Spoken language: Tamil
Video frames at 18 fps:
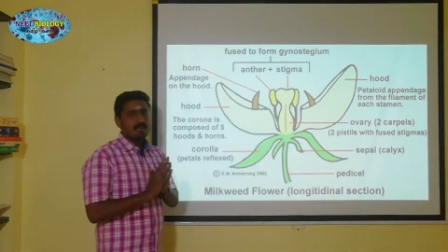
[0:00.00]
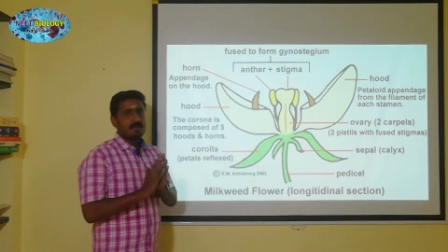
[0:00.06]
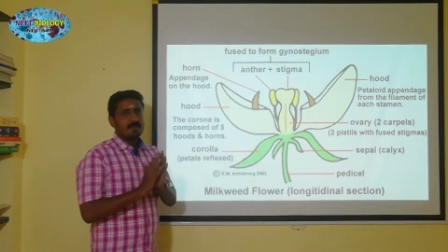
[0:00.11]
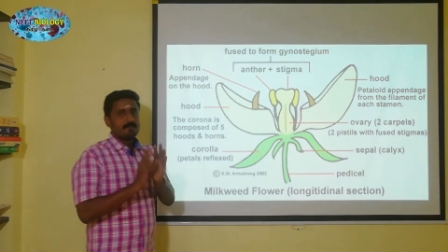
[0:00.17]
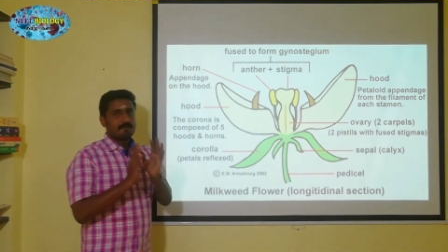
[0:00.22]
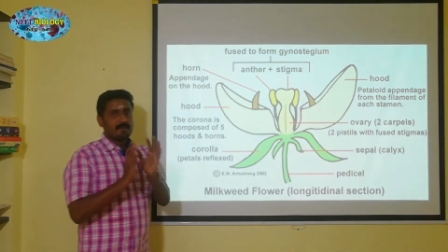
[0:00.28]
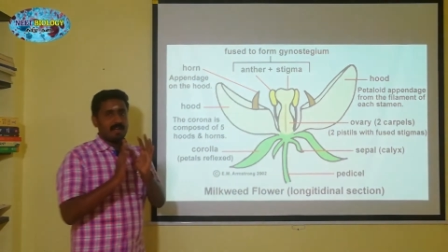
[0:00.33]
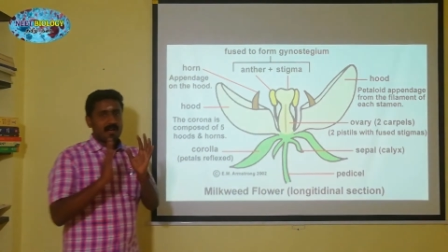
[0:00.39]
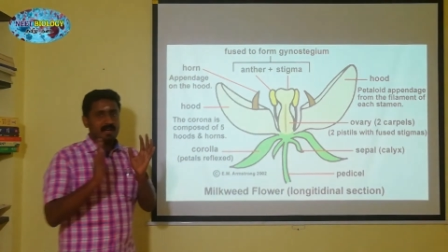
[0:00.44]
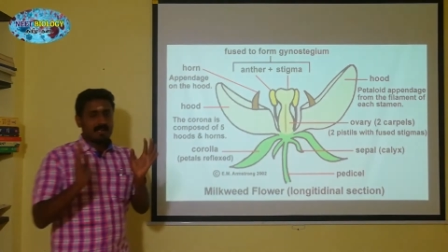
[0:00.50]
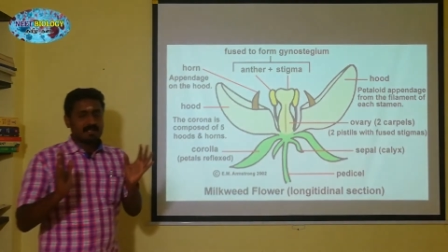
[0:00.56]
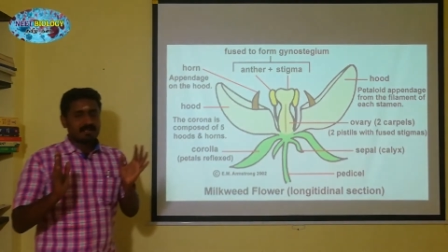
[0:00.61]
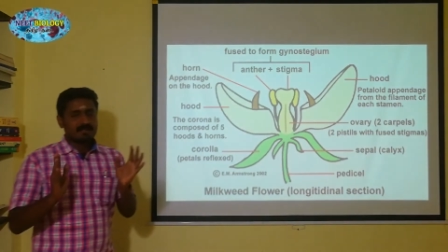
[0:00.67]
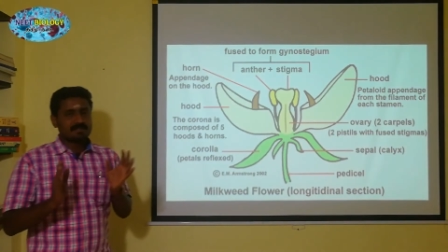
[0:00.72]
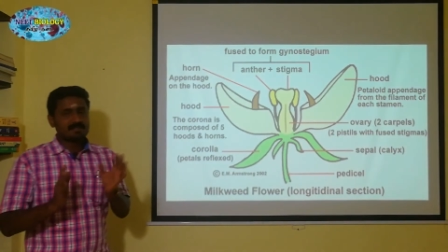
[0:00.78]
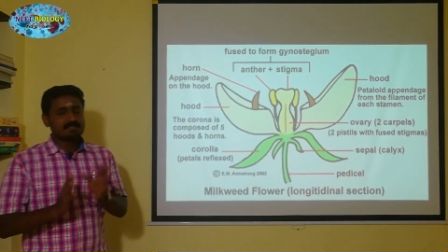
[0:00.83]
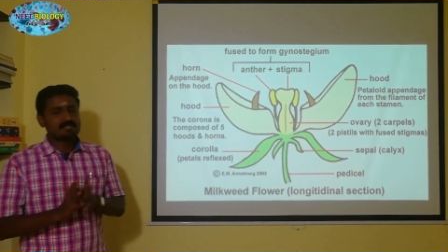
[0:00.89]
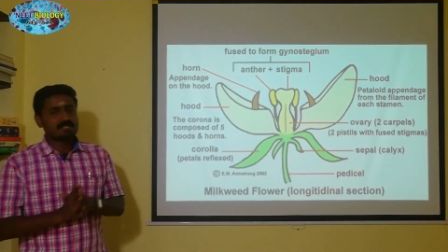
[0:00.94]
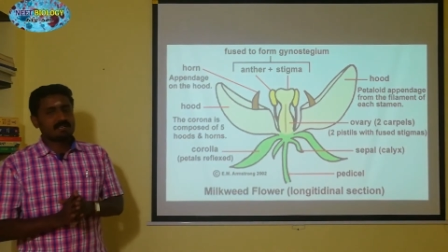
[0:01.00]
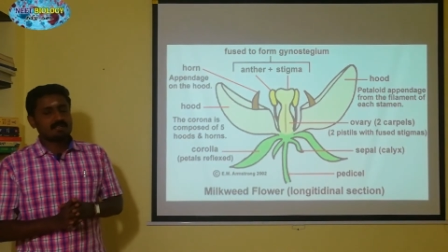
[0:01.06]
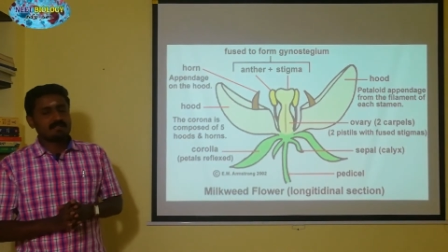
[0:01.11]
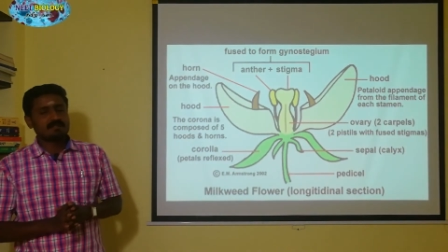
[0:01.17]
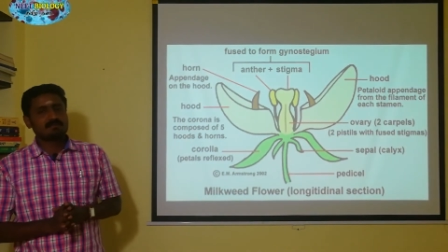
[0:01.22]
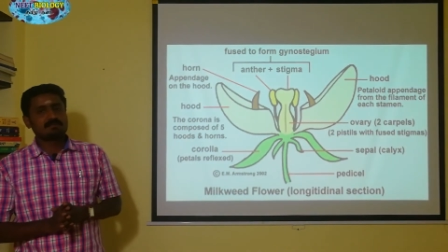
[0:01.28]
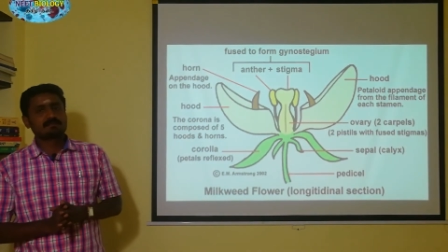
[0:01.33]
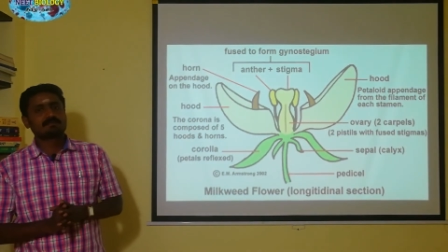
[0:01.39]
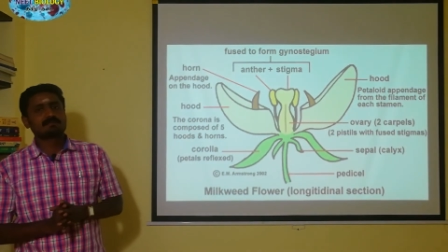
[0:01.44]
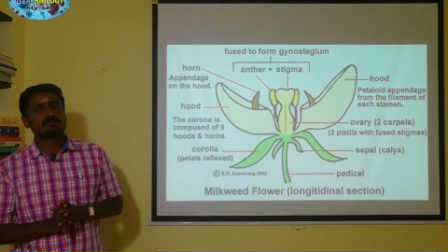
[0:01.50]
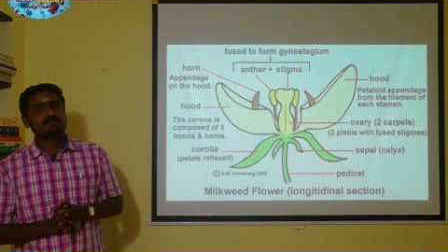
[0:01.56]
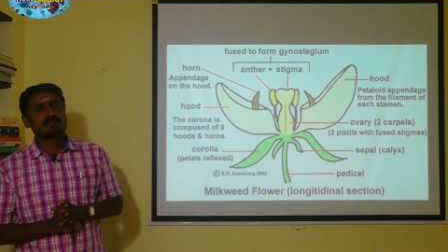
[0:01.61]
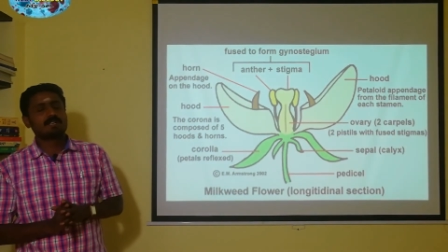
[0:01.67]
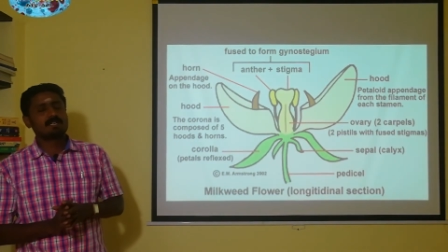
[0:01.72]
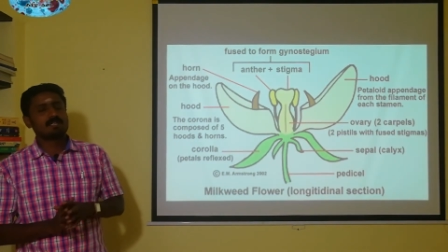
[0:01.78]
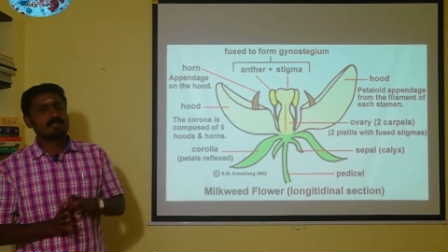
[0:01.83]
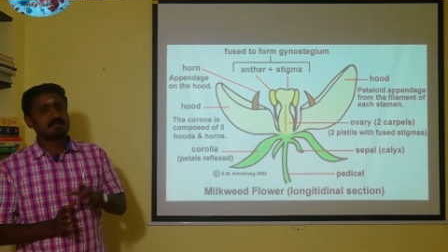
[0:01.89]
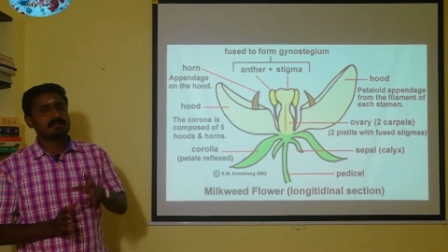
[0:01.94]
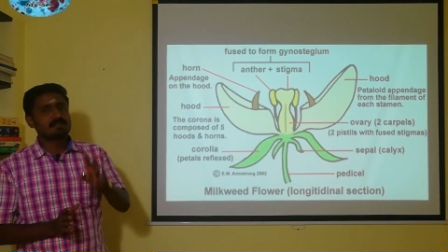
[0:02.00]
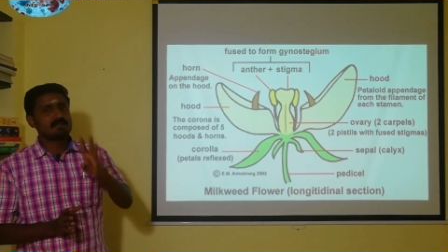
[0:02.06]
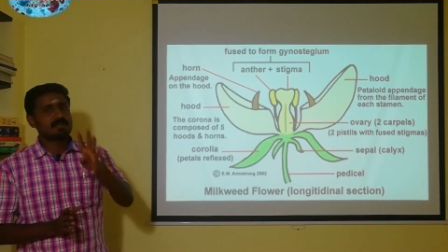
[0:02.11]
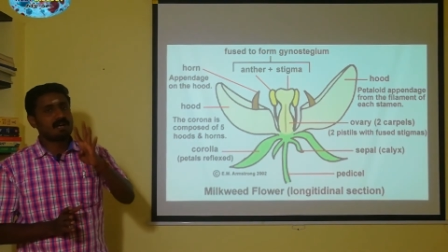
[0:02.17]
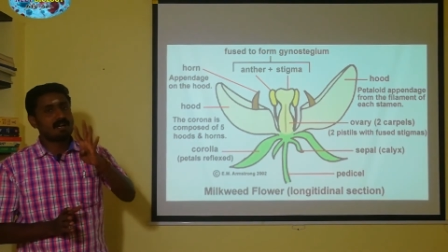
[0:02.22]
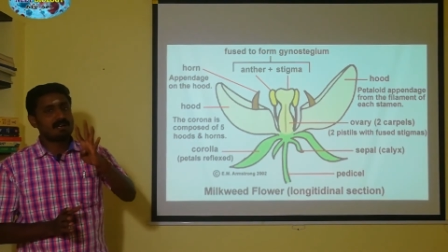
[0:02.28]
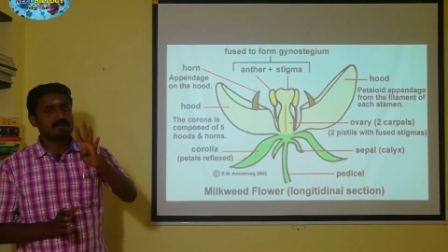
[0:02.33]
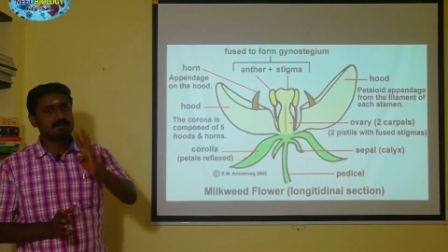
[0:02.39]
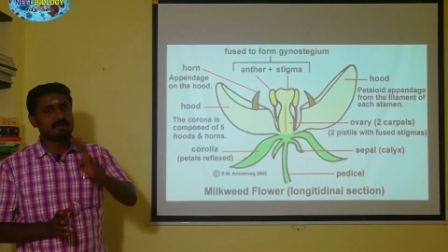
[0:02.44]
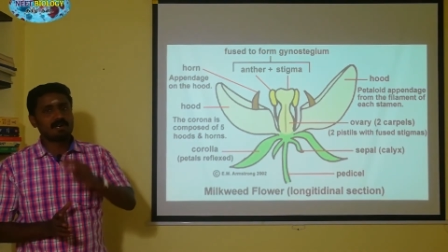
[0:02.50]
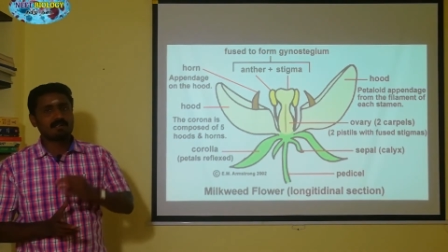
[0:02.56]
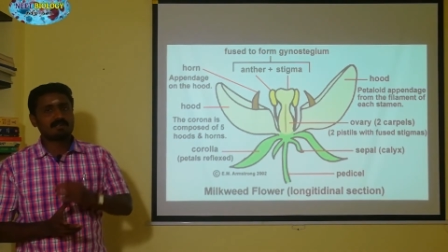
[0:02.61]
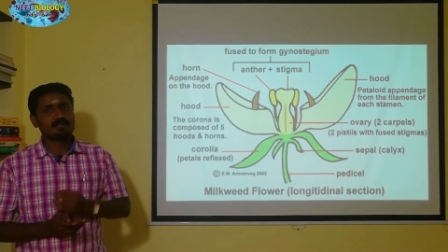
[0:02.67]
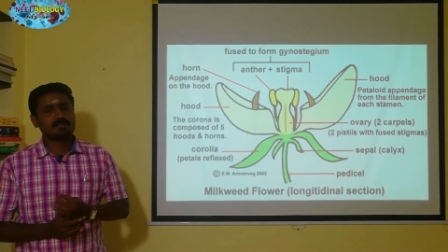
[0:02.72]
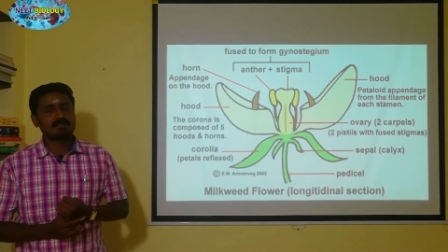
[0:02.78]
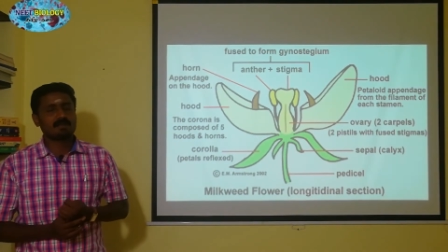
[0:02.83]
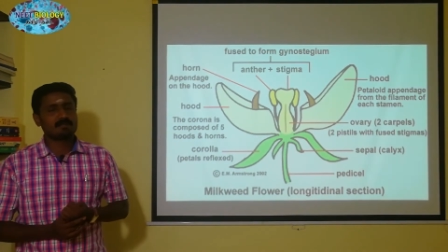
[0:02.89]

ஃப்ளாராக இருந்துச்சுன்னா அதில் வந்து நாலு பார்ட்